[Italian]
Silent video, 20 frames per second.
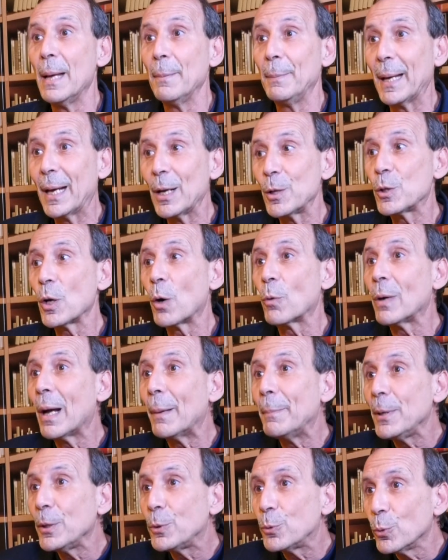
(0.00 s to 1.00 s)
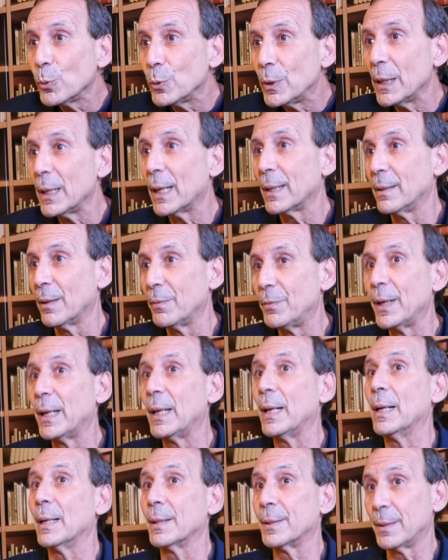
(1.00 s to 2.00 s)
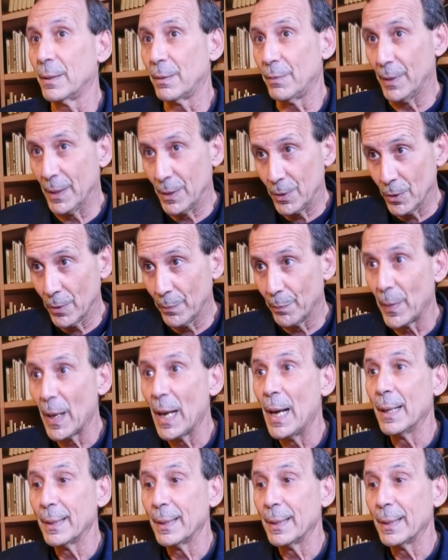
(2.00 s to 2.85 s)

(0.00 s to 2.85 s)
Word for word: perché c'è un'abitudine ad afferire al servizio.